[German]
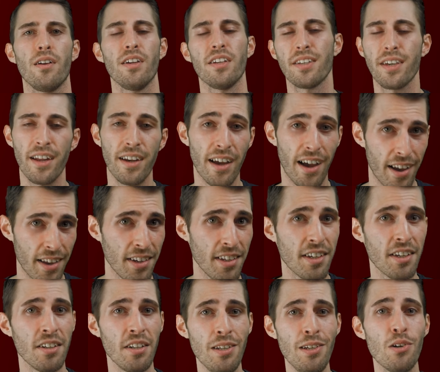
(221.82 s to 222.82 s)
Ich kenne
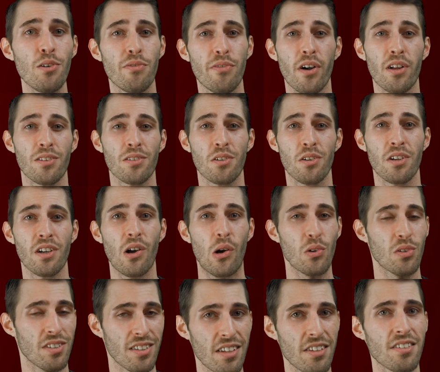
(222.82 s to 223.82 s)
einige NIO-Fahrzeuge
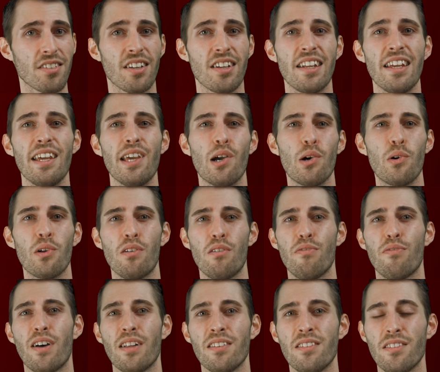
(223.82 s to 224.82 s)
aus nächster Nähe
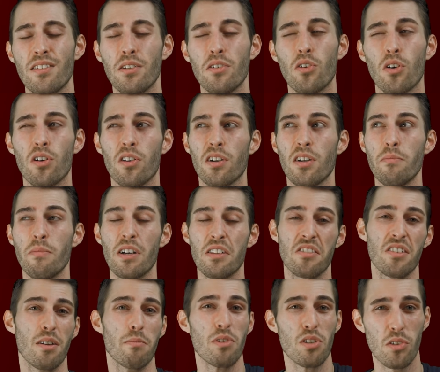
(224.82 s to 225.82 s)
und fand sie doch
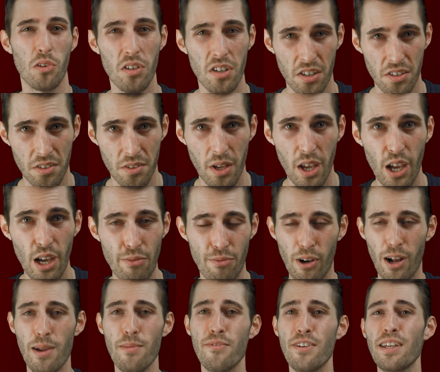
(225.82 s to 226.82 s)
immer sehr besonders.
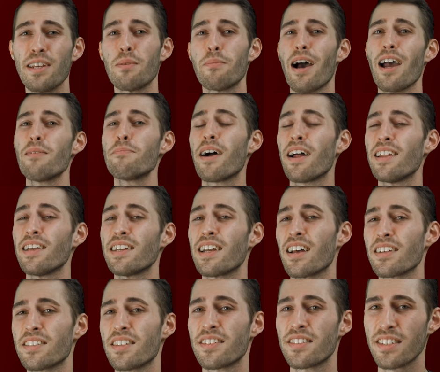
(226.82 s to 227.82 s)
Vor allem wegen dem
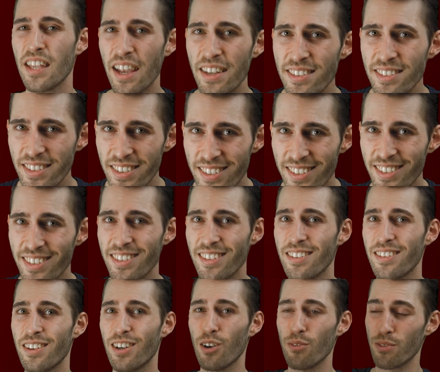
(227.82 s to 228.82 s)
einmaligen
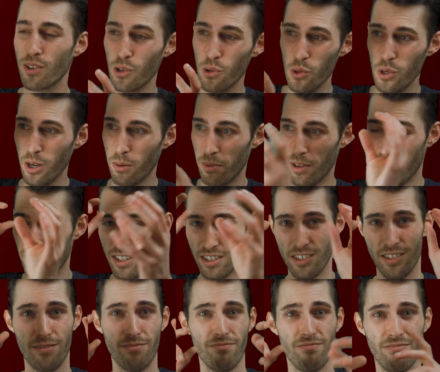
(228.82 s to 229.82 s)
Assistenten auf der
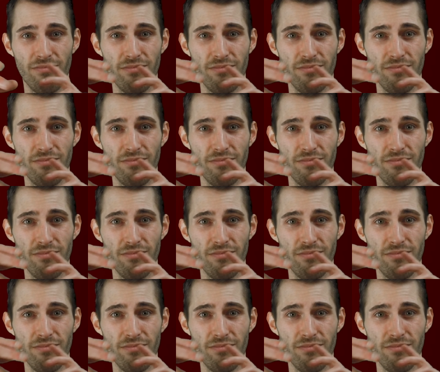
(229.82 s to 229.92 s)
Hutablage.